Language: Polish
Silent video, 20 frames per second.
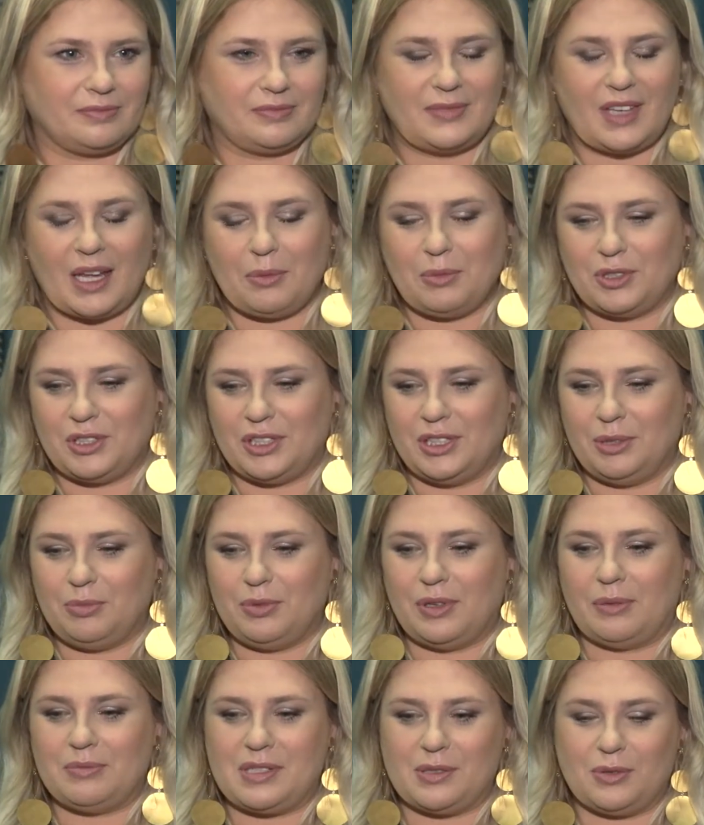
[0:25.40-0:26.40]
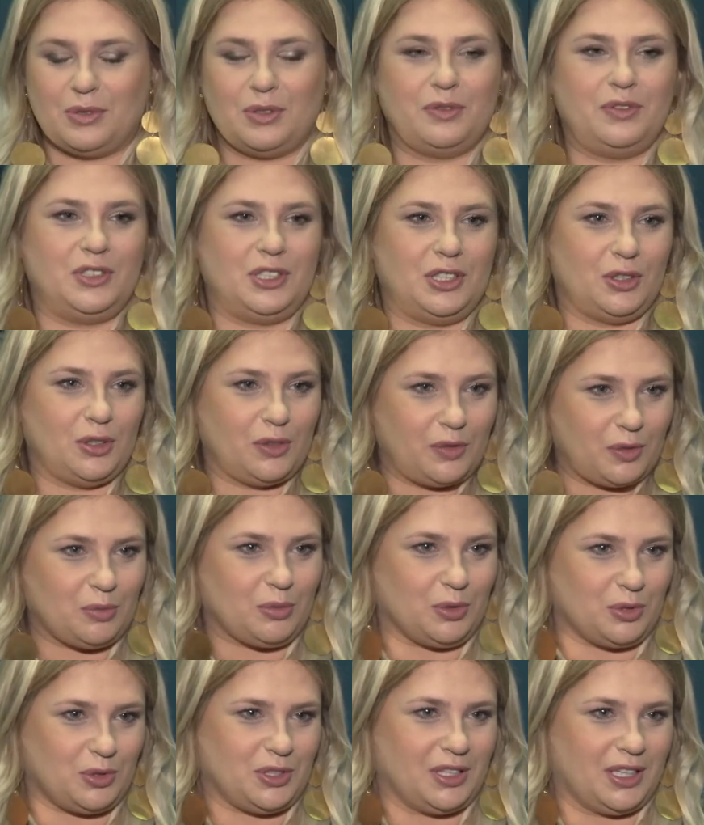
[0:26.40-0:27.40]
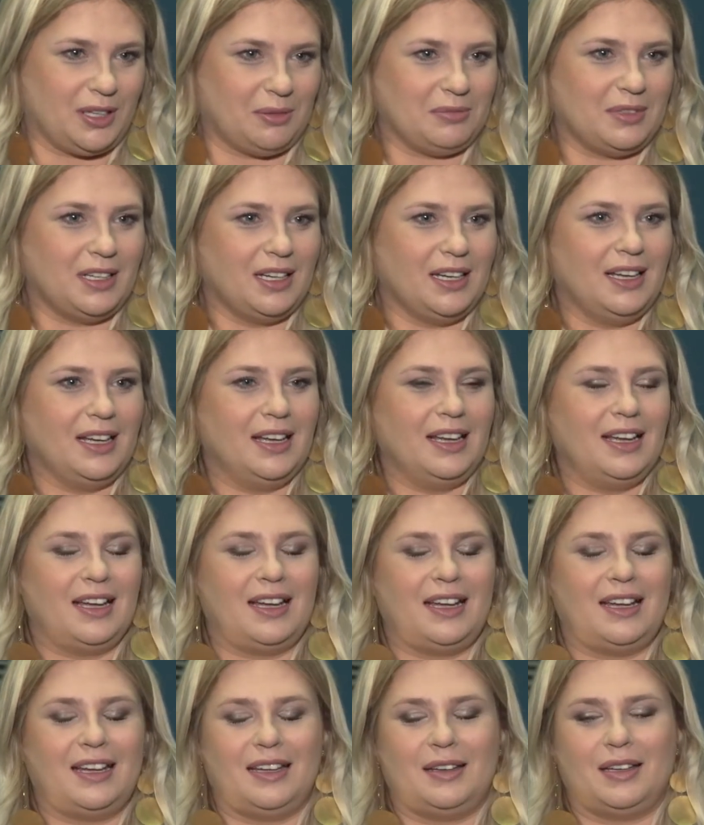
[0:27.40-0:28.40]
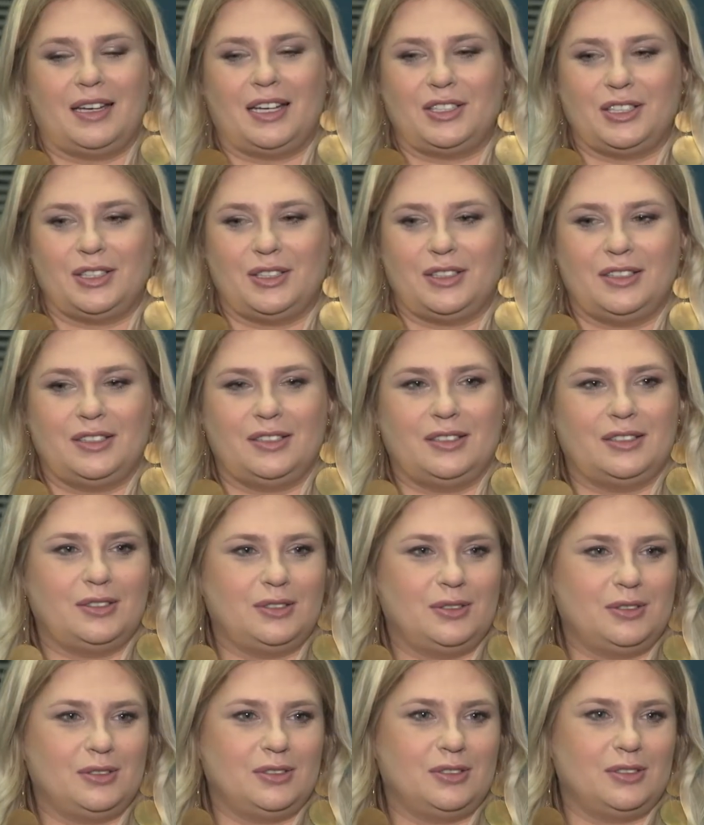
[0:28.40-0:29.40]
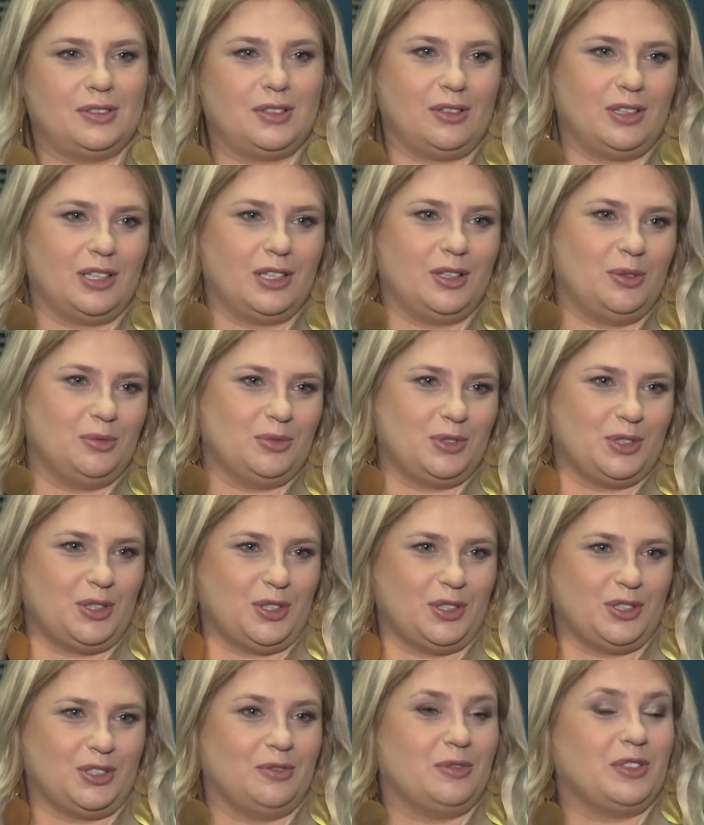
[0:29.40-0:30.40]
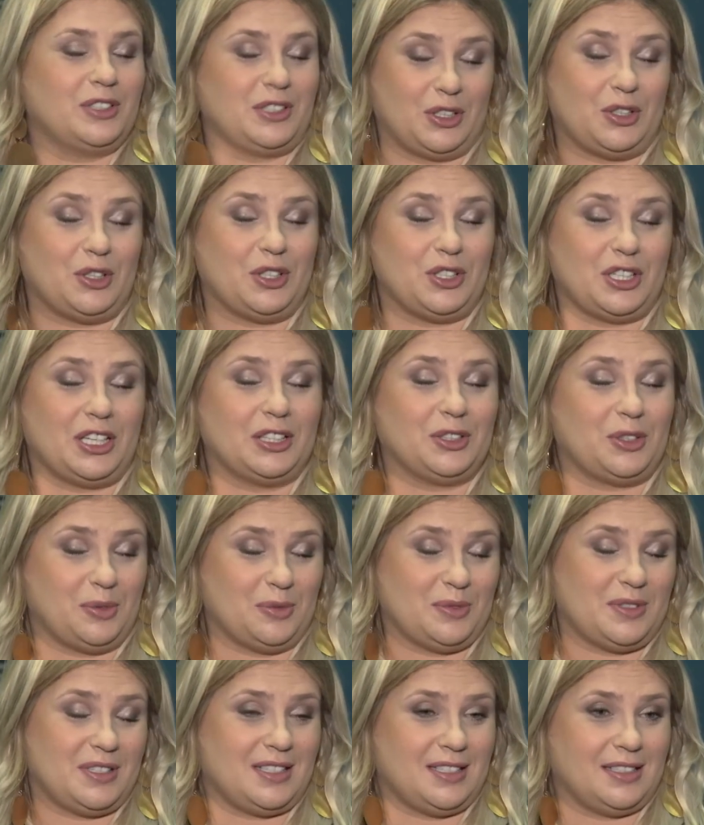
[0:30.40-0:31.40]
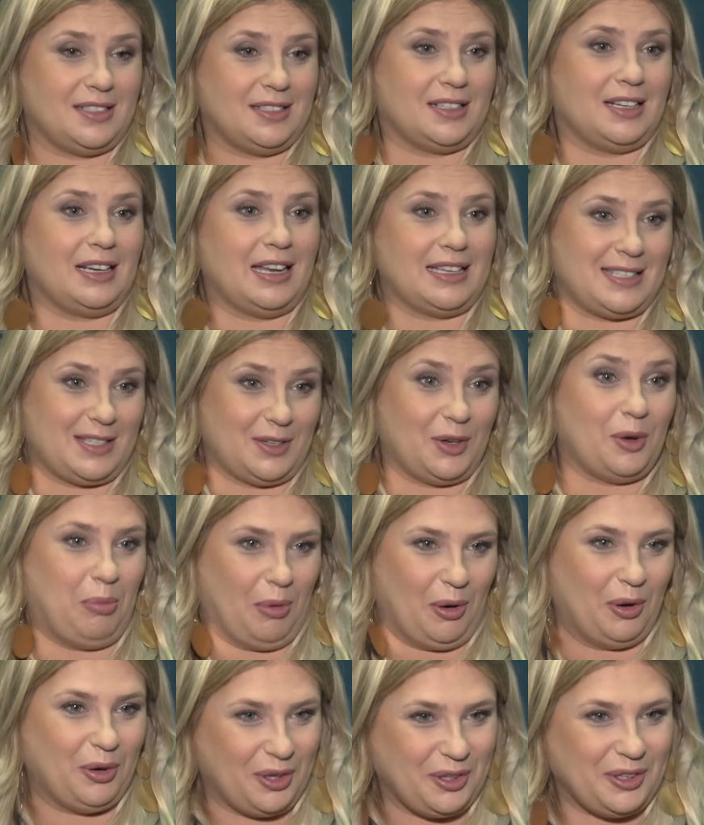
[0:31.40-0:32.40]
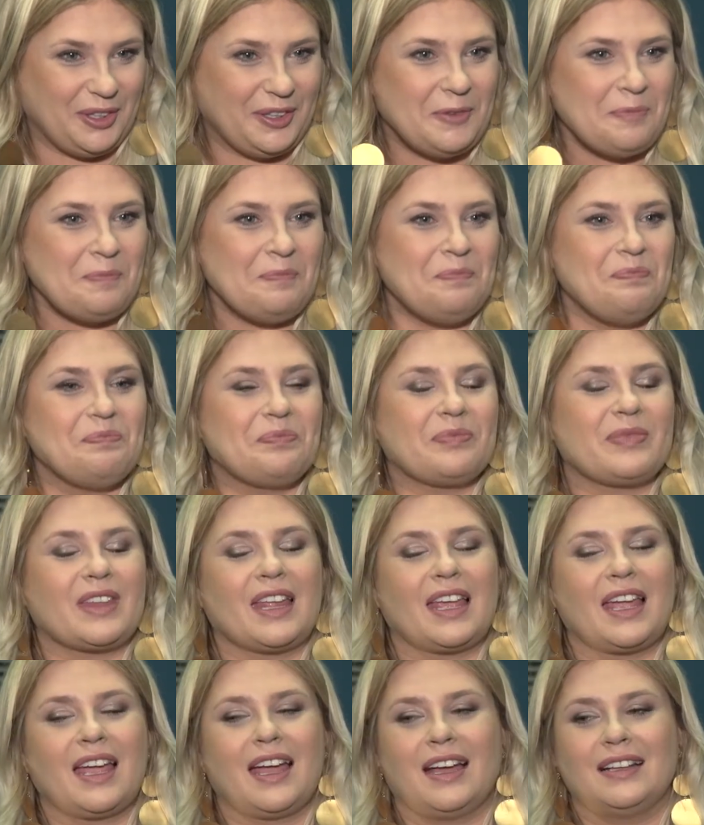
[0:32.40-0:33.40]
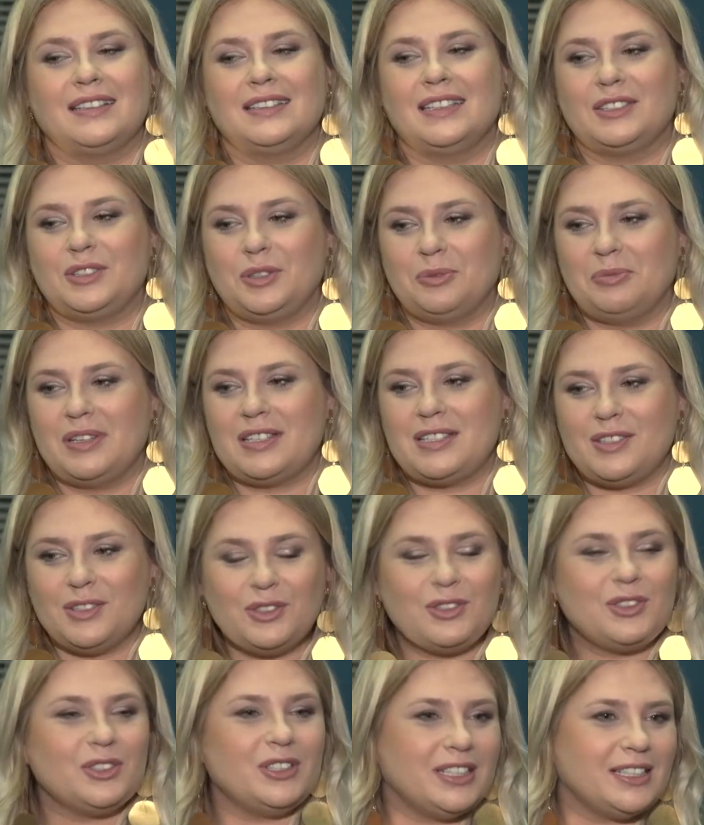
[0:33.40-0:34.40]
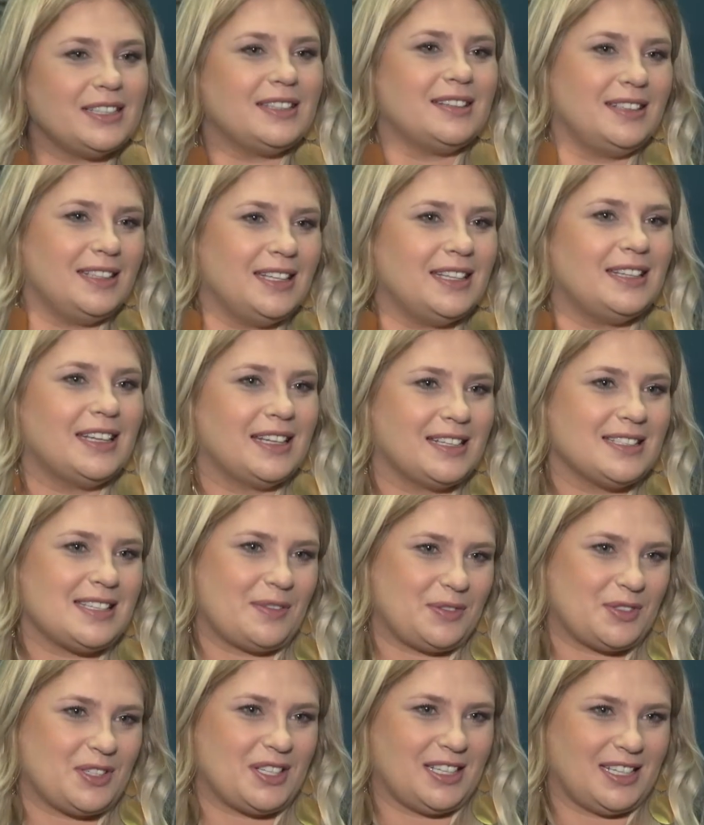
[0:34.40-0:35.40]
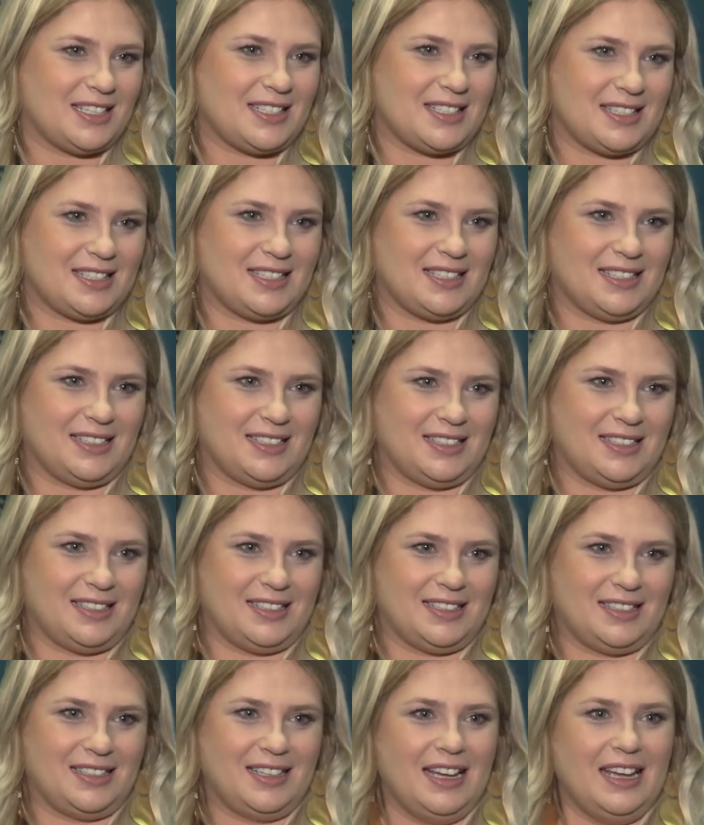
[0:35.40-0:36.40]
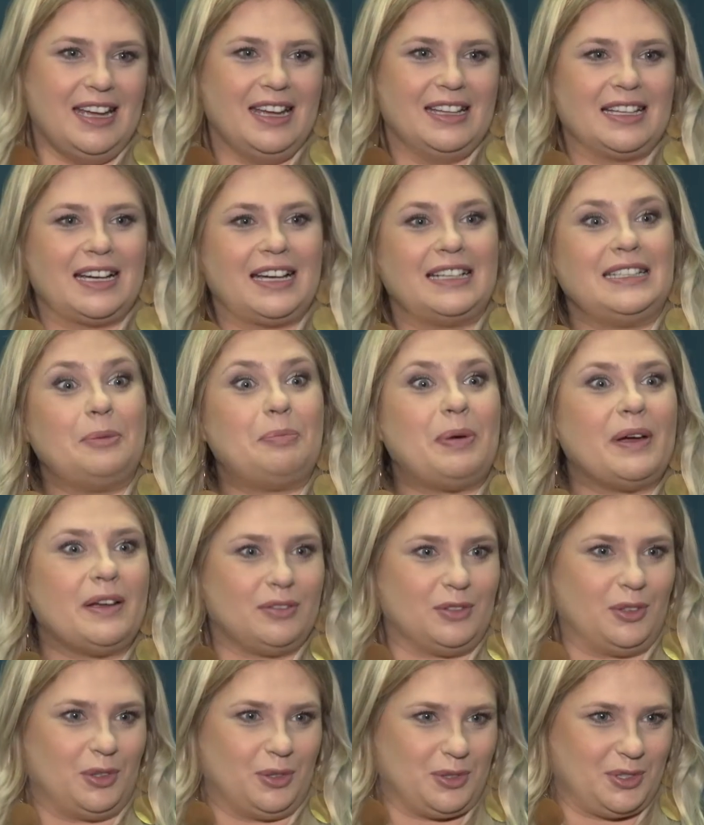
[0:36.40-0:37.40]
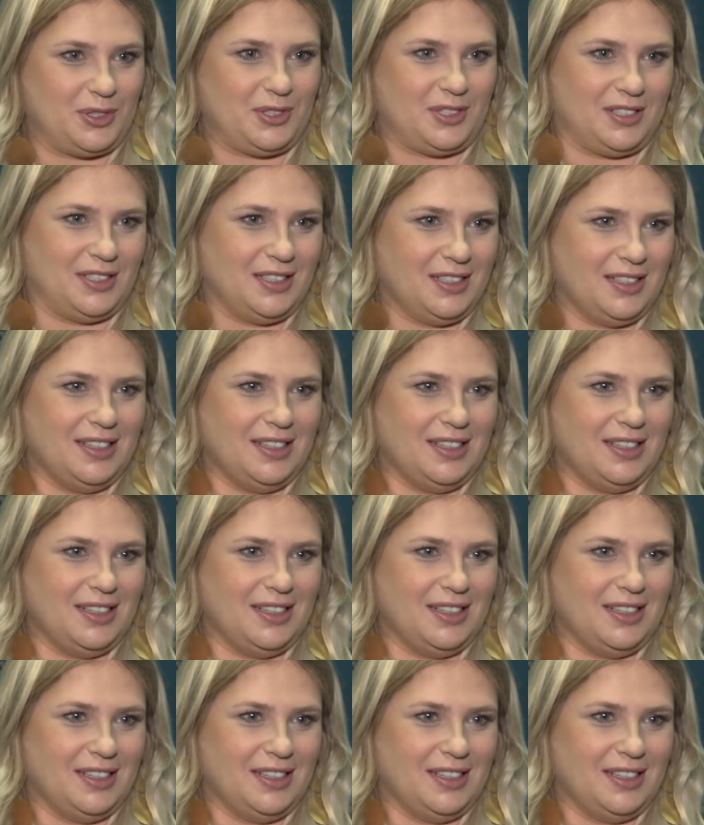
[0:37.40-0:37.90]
ja może nie byłam całkowicie nowym uczniem, e, raczej e, e, kolegą czy właśnie właściwie koleżanką z klasy obok. Mm, natomiast no to je, jednak zawsze jest taka niepewność.